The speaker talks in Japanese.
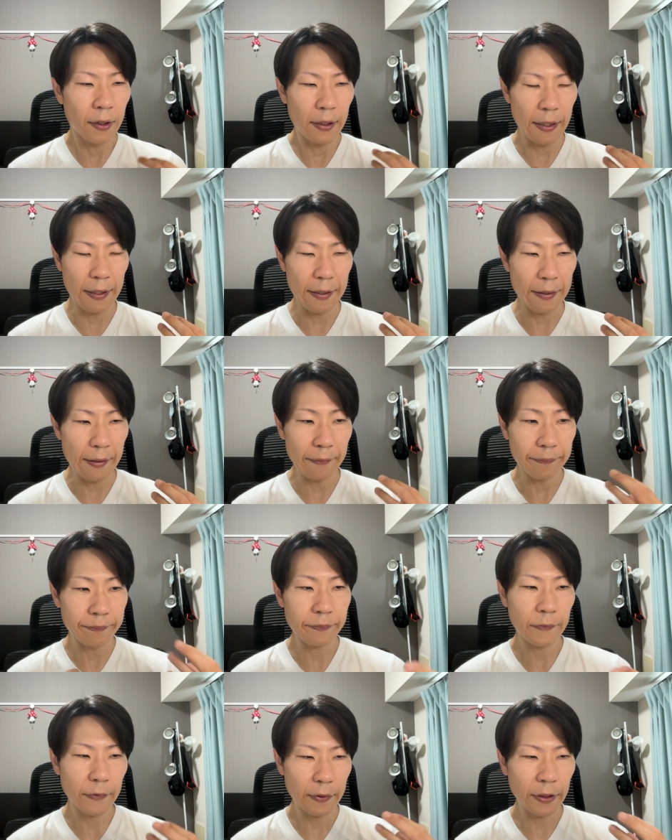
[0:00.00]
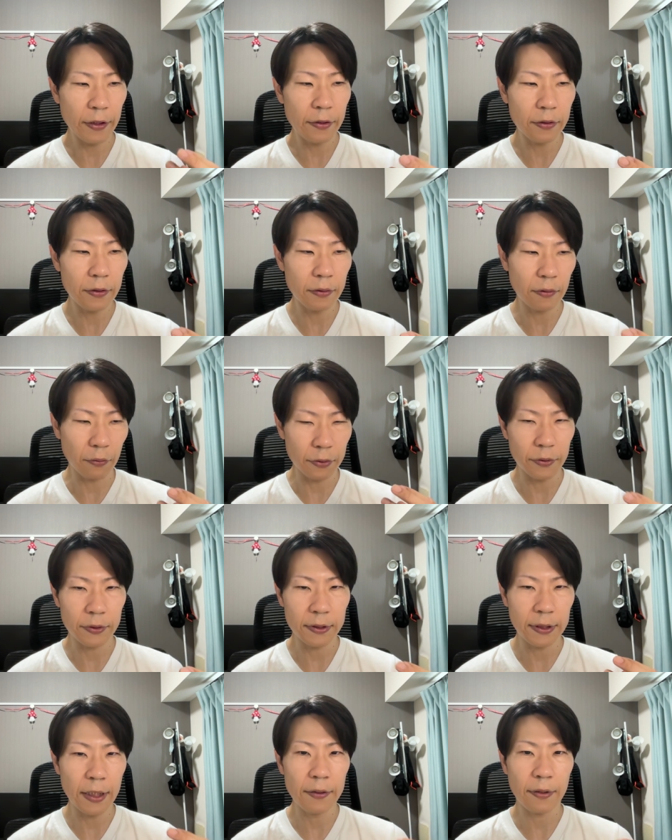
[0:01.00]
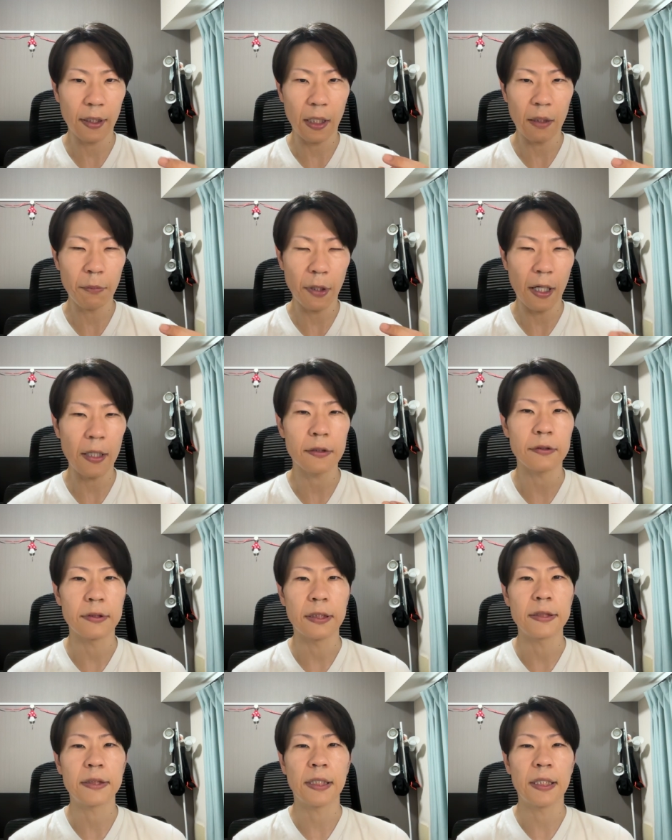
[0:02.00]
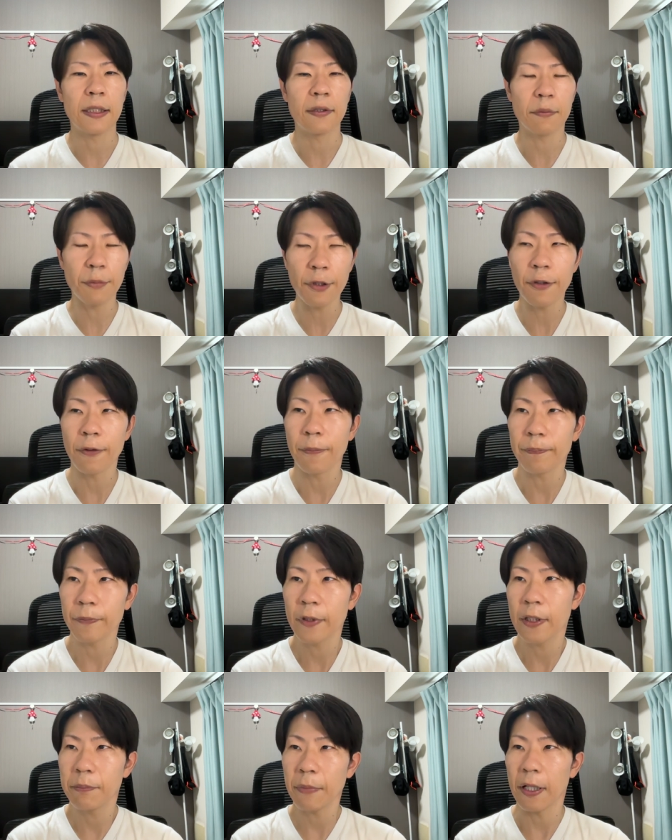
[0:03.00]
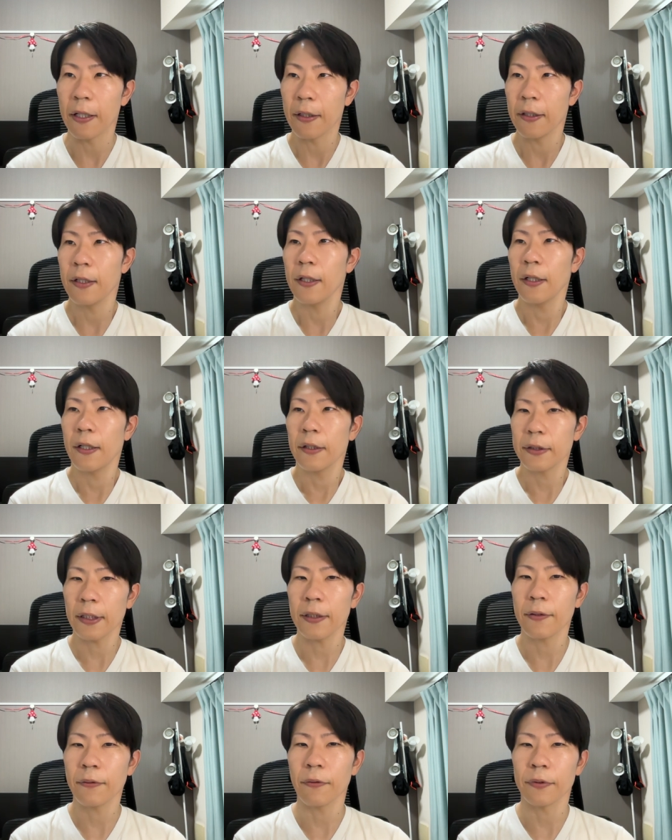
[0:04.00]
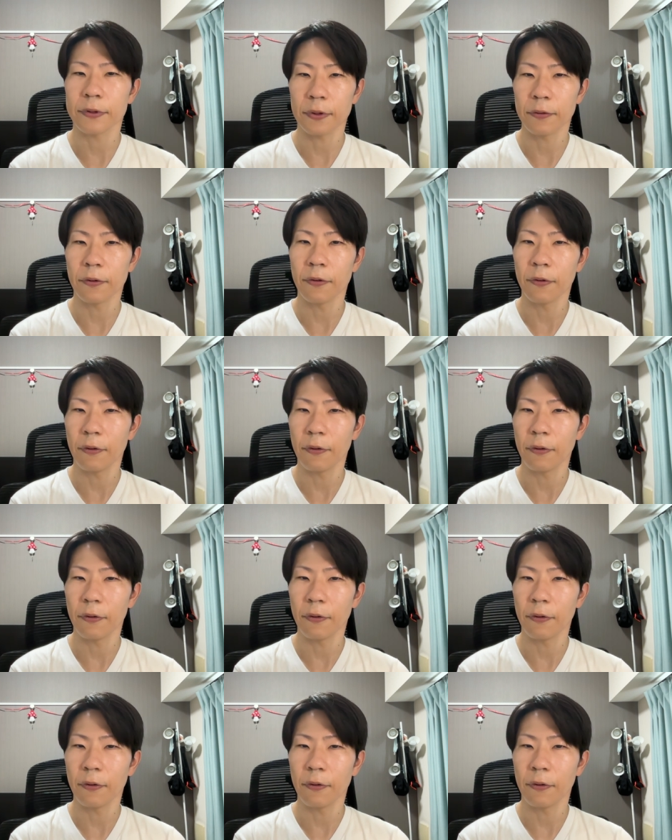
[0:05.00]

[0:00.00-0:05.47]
えっていうのをしているからもあるんですけれども、まあ、結構その